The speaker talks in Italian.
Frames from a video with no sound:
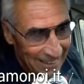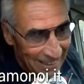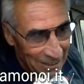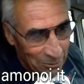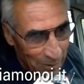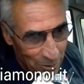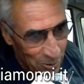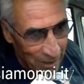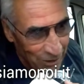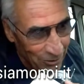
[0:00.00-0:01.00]
e quando
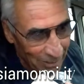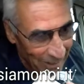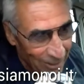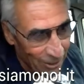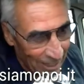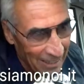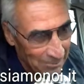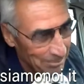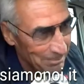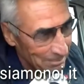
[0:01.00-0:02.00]
sono andato via allora
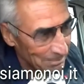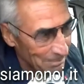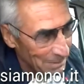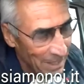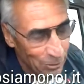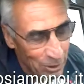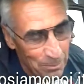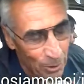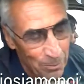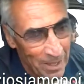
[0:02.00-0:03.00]
mm, mi ero
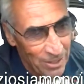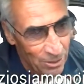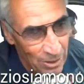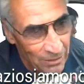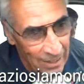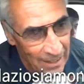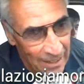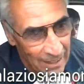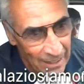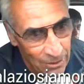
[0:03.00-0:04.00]
ripromesso di
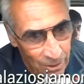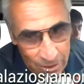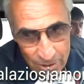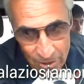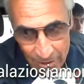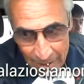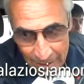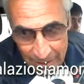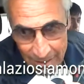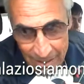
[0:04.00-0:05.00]
venire a Oronzo
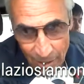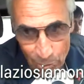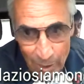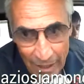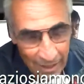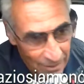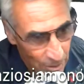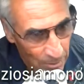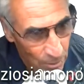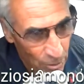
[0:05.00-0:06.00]
a salutare
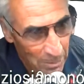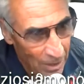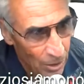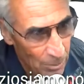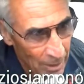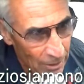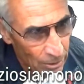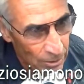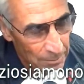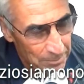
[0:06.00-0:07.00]
soprattutto i miei
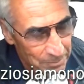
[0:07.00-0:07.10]
collaboratori.